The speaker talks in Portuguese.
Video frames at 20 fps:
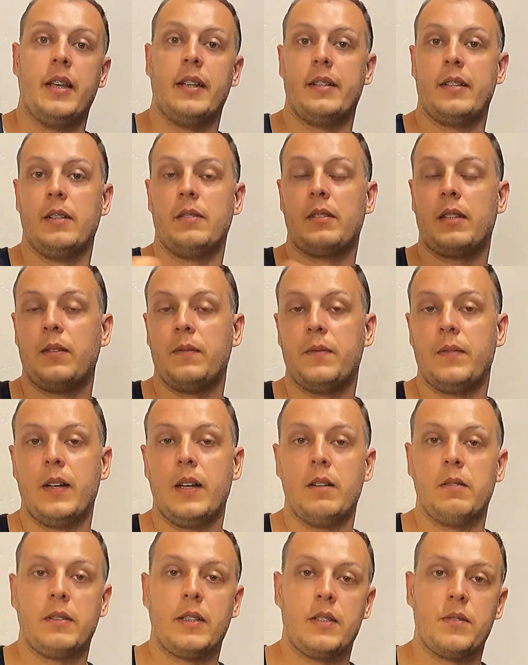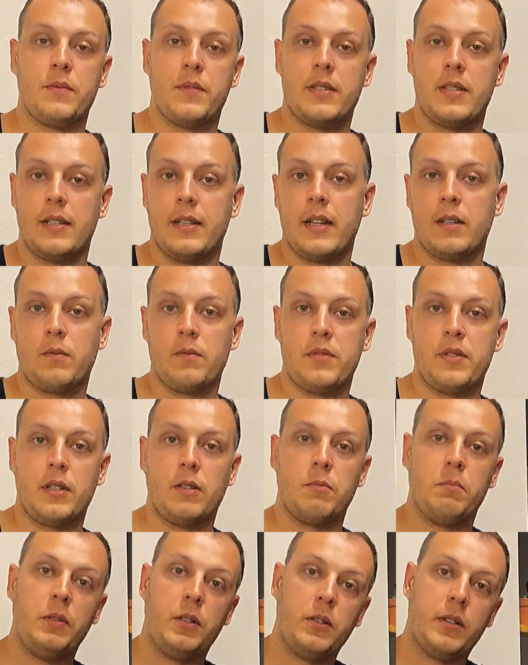Tanto que falam que se você andar com cinco
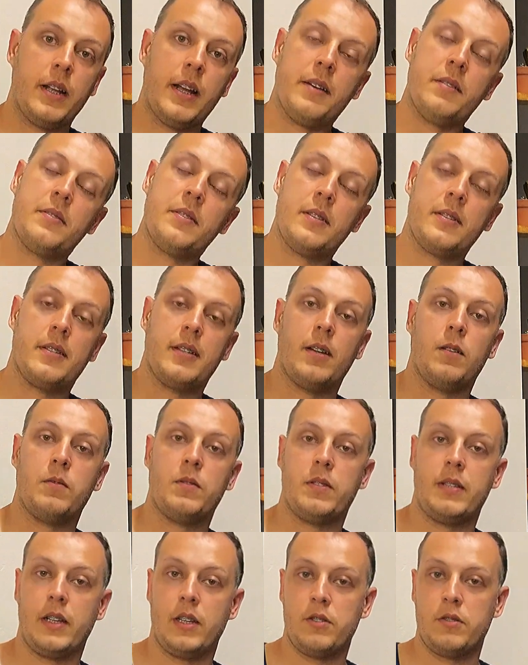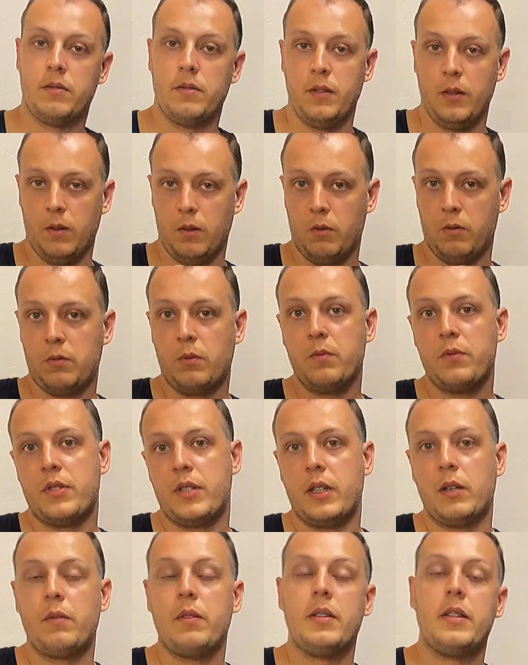milionários, você será o sexto, ou com
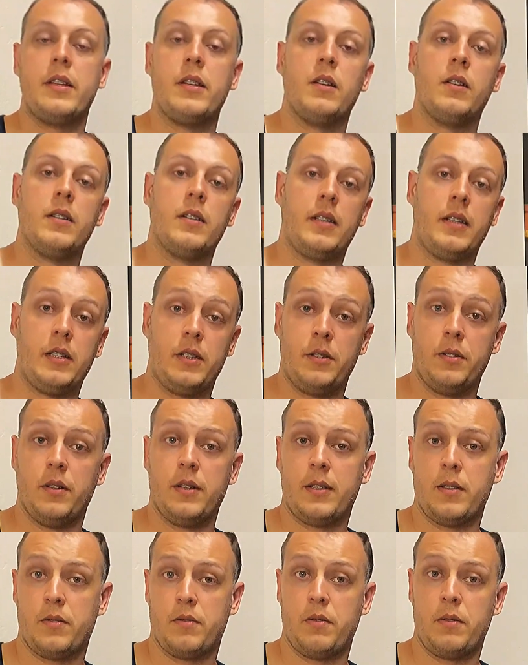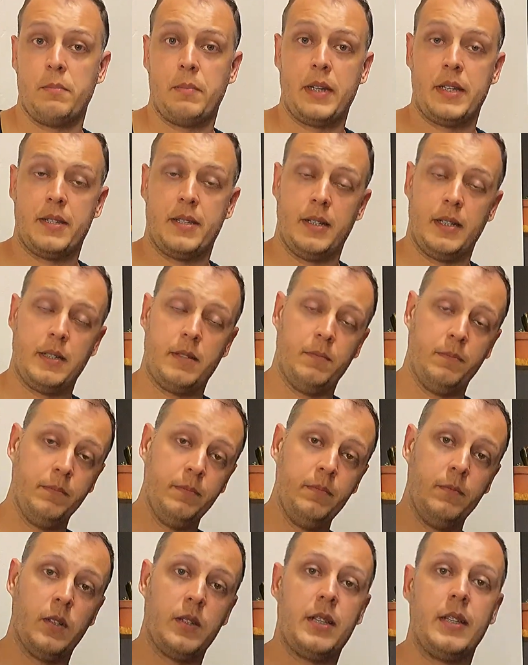cinco idiotas ou imbecis
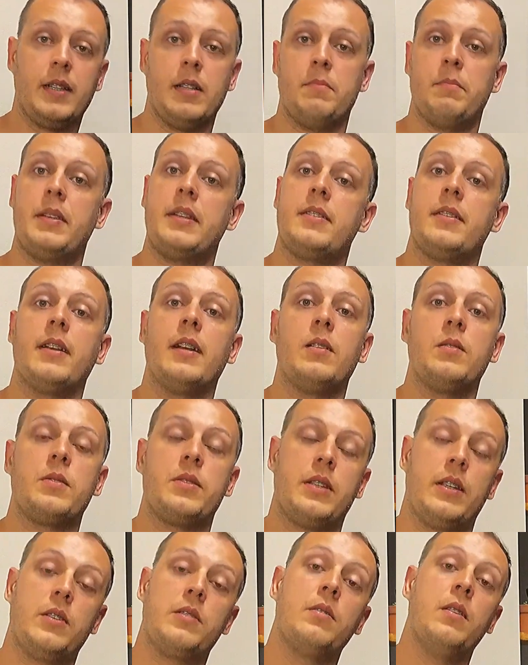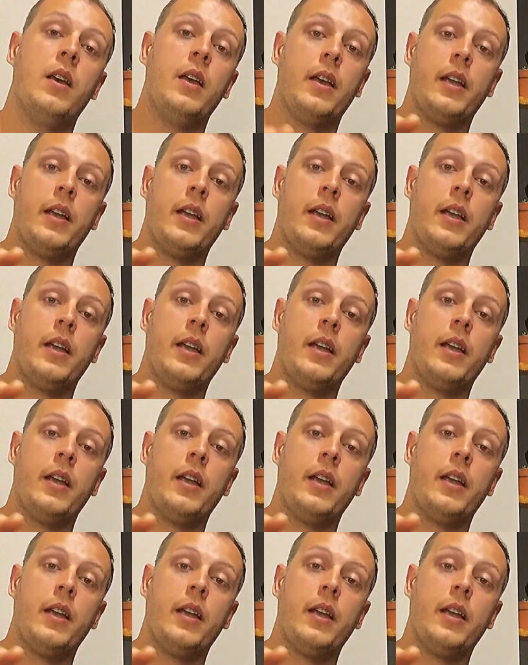você também será o sexto.